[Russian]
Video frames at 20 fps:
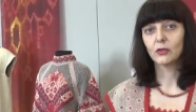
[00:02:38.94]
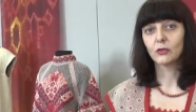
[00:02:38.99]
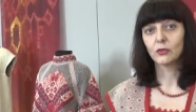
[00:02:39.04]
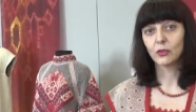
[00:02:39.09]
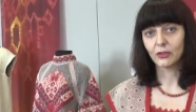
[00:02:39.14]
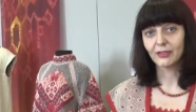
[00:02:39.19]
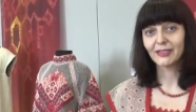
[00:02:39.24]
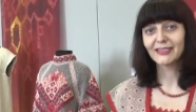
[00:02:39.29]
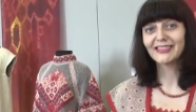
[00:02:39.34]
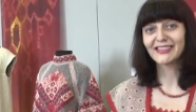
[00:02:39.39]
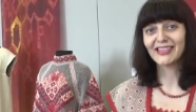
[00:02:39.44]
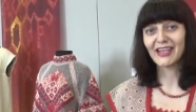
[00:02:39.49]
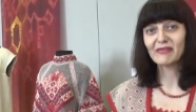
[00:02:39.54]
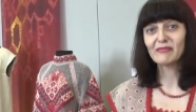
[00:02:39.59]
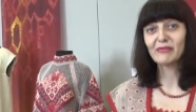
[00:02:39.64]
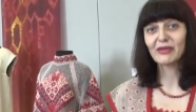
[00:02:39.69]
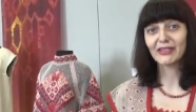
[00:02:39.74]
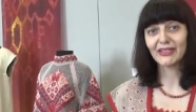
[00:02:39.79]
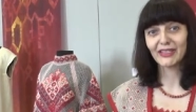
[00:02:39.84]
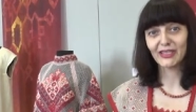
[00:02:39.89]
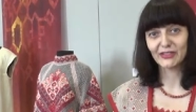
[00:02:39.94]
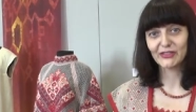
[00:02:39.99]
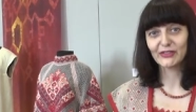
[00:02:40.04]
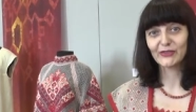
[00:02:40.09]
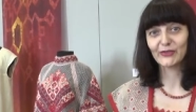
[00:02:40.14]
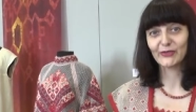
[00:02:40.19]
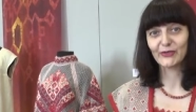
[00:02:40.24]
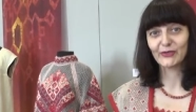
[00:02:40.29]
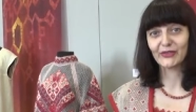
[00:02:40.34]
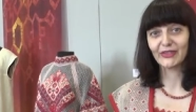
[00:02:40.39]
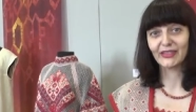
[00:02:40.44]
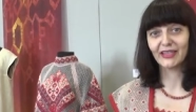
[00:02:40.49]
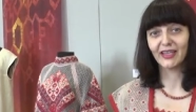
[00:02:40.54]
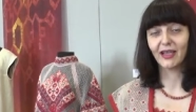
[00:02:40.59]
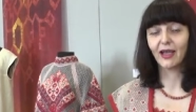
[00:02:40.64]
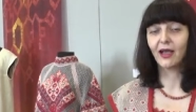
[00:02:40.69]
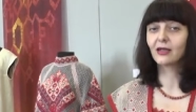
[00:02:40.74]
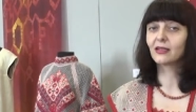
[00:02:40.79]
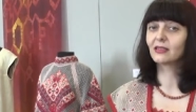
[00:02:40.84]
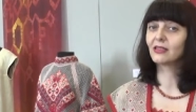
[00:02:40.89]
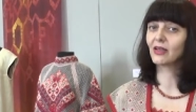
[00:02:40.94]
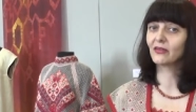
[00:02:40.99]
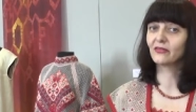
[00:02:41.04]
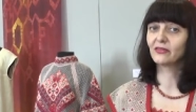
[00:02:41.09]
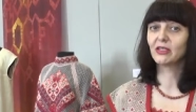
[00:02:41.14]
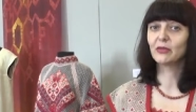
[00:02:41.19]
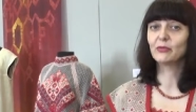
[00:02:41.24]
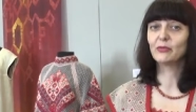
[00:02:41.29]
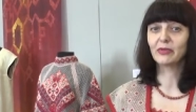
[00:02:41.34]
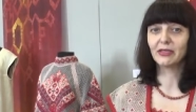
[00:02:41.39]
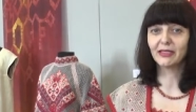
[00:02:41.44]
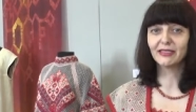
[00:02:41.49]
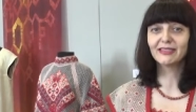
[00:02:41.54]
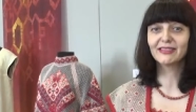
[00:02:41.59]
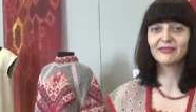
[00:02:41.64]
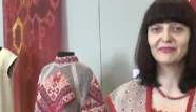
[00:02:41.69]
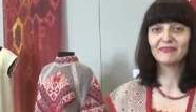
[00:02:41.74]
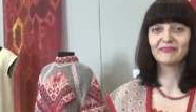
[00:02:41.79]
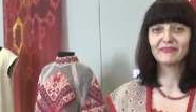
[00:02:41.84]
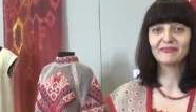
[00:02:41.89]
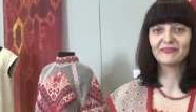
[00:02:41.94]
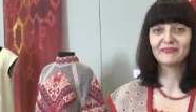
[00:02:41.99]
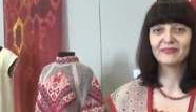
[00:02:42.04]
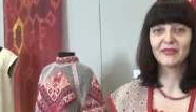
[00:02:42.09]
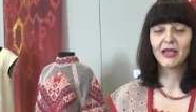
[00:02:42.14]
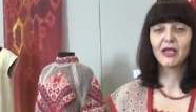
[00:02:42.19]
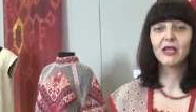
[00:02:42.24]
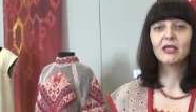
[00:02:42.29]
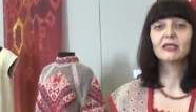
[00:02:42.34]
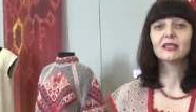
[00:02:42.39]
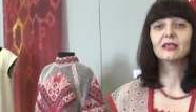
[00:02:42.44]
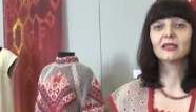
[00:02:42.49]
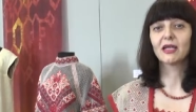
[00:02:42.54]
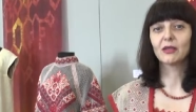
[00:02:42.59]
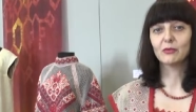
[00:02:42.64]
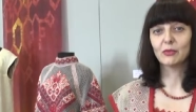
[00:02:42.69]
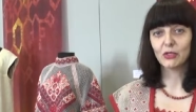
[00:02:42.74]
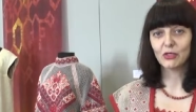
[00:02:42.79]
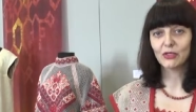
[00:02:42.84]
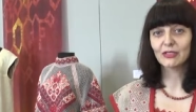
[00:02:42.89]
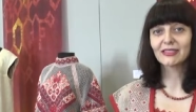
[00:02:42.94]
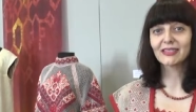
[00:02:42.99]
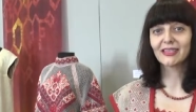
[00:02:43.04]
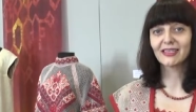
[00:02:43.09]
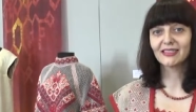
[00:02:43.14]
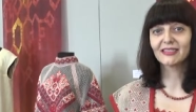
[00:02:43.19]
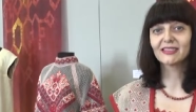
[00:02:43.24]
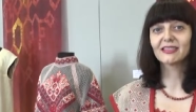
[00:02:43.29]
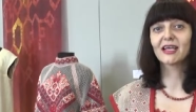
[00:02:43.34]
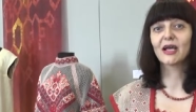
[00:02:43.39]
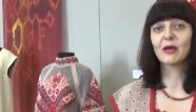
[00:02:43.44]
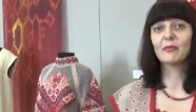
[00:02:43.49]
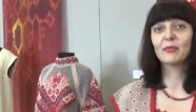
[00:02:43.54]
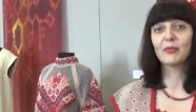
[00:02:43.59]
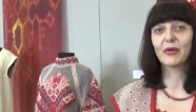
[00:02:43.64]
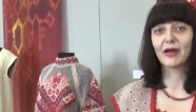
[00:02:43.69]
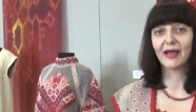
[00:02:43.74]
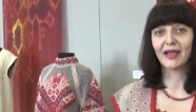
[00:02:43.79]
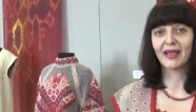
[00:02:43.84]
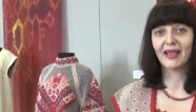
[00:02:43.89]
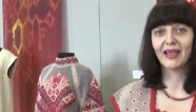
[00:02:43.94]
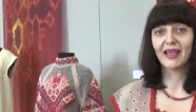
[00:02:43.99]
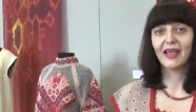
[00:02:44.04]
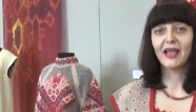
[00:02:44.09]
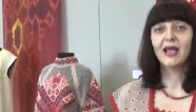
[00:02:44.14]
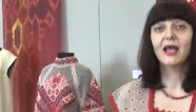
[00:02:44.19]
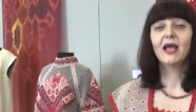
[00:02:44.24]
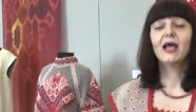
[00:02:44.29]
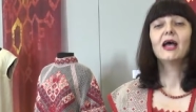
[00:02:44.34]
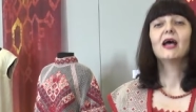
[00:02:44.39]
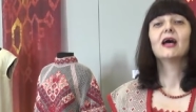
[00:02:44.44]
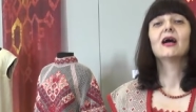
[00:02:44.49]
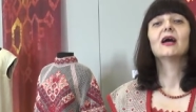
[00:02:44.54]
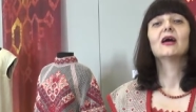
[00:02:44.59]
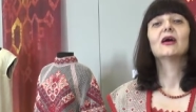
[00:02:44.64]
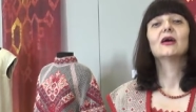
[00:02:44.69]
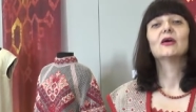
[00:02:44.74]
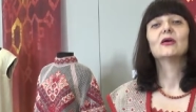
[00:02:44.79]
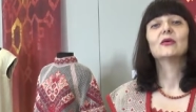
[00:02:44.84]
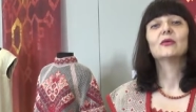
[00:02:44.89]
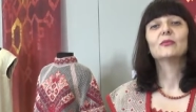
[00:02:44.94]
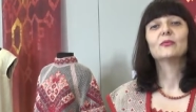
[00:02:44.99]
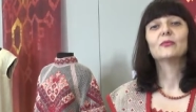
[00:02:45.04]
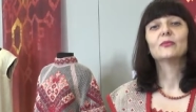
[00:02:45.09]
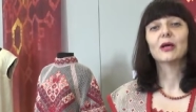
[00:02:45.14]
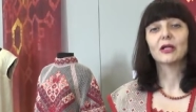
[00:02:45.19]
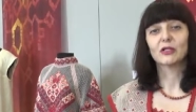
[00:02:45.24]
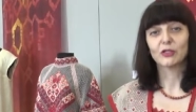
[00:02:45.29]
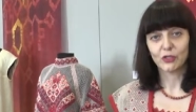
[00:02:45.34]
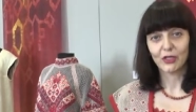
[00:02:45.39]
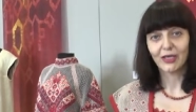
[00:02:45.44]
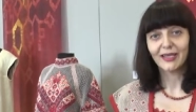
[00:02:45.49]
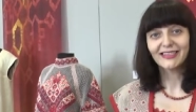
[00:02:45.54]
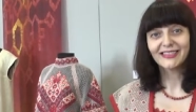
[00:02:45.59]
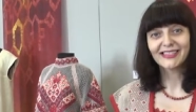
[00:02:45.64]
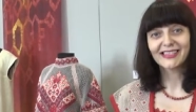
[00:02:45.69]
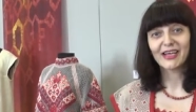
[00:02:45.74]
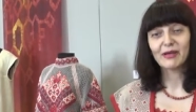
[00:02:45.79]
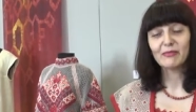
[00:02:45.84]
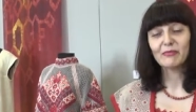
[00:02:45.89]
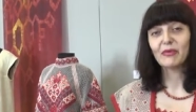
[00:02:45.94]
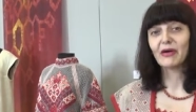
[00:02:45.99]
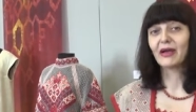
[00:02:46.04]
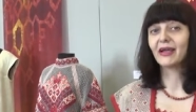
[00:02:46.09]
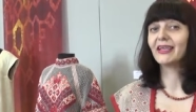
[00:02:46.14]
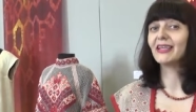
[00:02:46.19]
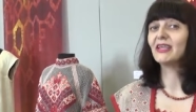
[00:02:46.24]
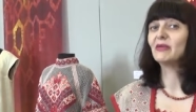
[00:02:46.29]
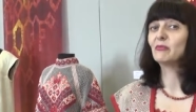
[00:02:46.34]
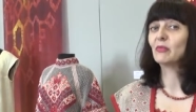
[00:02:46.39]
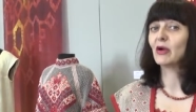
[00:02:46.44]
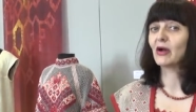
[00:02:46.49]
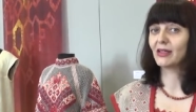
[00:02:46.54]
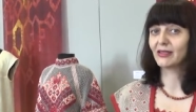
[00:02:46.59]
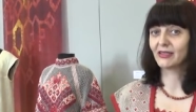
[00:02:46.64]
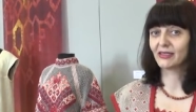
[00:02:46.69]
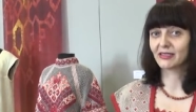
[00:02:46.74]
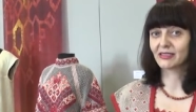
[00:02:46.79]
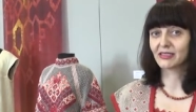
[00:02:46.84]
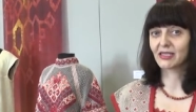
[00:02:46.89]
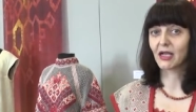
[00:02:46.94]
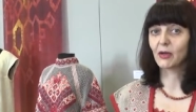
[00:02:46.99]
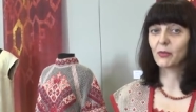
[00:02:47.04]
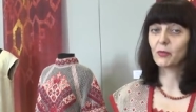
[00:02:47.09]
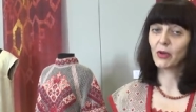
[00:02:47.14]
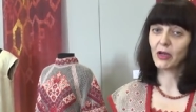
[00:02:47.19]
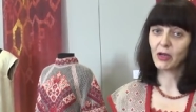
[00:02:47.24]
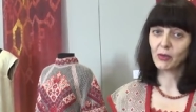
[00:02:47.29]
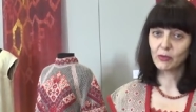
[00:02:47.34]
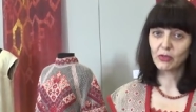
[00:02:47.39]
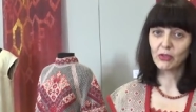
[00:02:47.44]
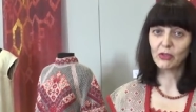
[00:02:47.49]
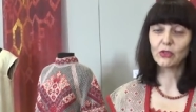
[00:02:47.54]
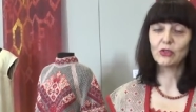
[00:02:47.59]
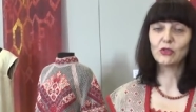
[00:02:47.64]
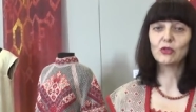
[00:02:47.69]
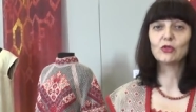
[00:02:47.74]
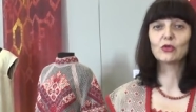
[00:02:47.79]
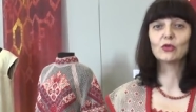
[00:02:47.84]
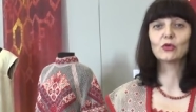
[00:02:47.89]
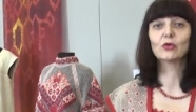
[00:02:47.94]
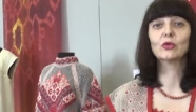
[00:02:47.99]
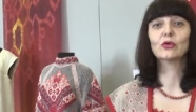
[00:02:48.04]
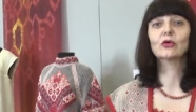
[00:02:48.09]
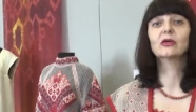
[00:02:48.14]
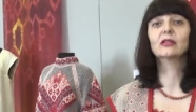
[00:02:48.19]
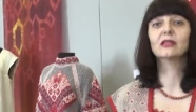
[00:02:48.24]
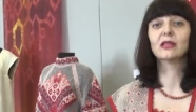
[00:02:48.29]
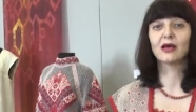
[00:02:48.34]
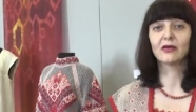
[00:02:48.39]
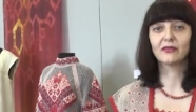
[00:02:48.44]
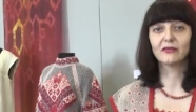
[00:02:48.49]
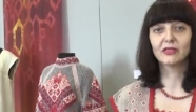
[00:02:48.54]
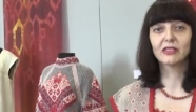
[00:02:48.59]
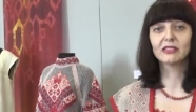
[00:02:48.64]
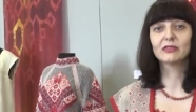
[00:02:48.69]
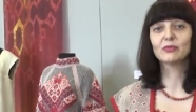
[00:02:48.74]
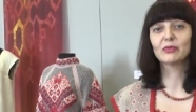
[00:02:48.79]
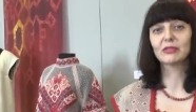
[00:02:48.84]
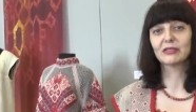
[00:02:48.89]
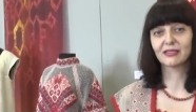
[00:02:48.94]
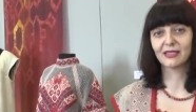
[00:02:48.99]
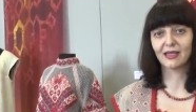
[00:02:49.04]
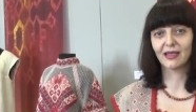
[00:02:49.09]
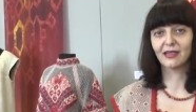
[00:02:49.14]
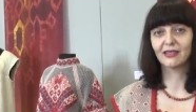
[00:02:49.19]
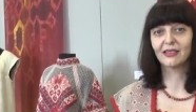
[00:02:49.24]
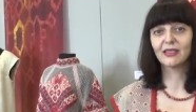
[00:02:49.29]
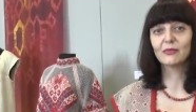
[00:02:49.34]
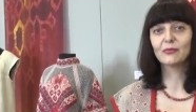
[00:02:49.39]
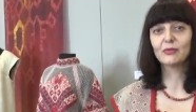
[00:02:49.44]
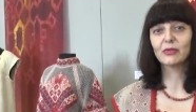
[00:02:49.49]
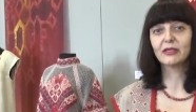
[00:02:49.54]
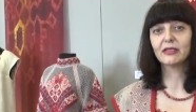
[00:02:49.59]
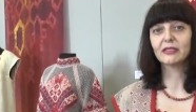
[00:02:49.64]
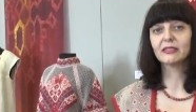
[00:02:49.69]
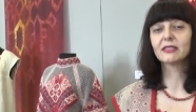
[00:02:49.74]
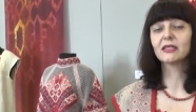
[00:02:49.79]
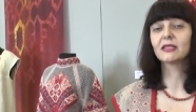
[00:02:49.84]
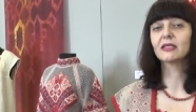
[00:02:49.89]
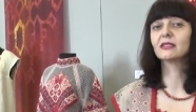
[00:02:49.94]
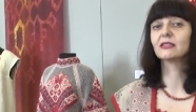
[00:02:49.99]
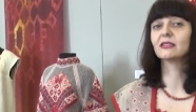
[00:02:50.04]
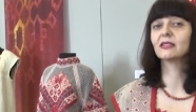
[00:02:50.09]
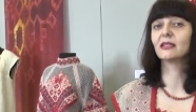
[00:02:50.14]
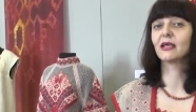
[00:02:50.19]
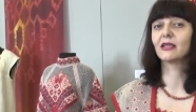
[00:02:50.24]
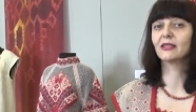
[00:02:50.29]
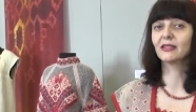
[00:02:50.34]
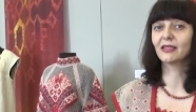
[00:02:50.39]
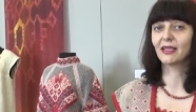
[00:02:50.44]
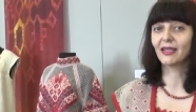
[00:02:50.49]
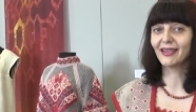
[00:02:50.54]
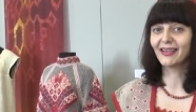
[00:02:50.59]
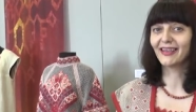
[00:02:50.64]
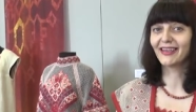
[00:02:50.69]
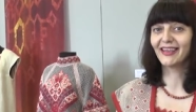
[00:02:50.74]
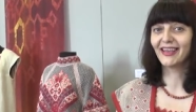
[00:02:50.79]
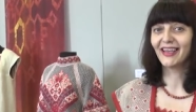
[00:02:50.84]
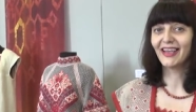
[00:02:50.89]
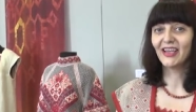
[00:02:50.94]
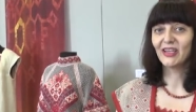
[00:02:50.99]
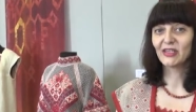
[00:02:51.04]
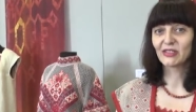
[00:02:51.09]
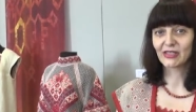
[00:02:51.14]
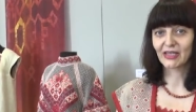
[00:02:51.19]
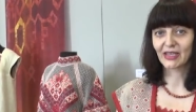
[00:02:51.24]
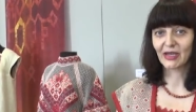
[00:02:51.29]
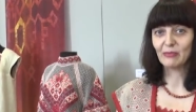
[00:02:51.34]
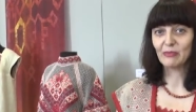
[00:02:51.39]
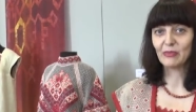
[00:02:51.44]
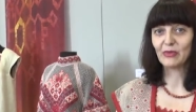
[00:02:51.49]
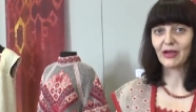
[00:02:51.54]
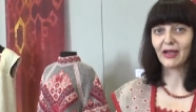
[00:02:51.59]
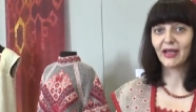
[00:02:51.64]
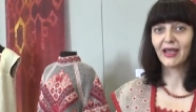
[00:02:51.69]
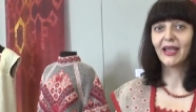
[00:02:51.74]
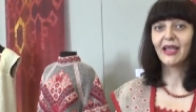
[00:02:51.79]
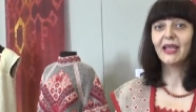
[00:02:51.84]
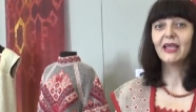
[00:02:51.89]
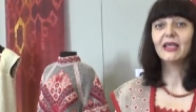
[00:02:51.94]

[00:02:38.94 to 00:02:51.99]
Но это самые достойные. А главный приз – керамическая скопа Большая скопа и малая скопа был еще главный специальный приз. Золотая скопа